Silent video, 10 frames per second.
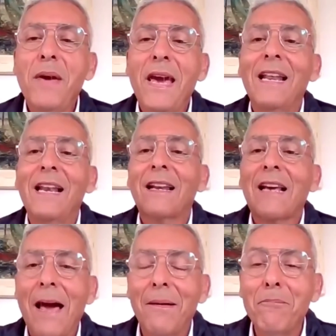ver,
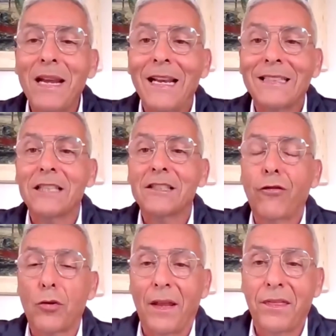el, ver la
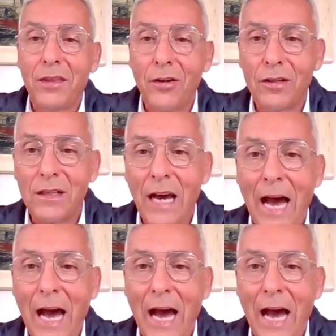transformación